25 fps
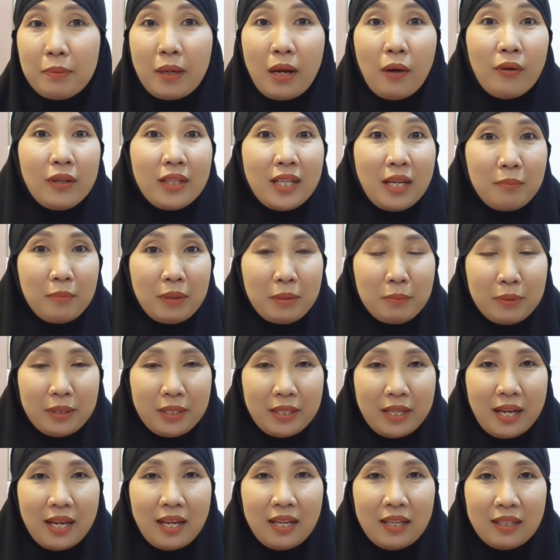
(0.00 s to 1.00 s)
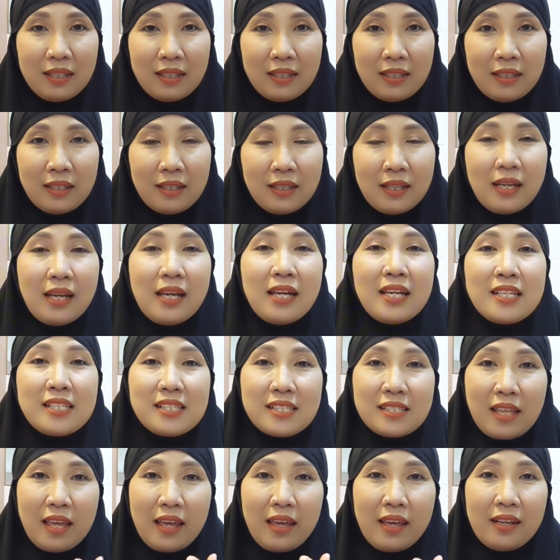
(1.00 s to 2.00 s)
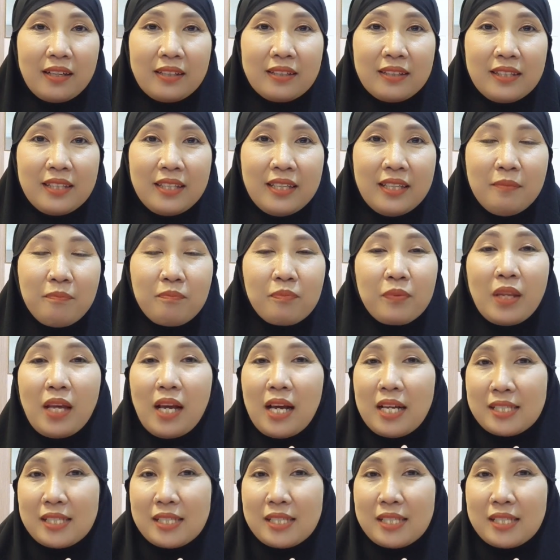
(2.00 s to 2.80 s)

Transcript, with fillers: perawat kamar bedah. Stay healthy.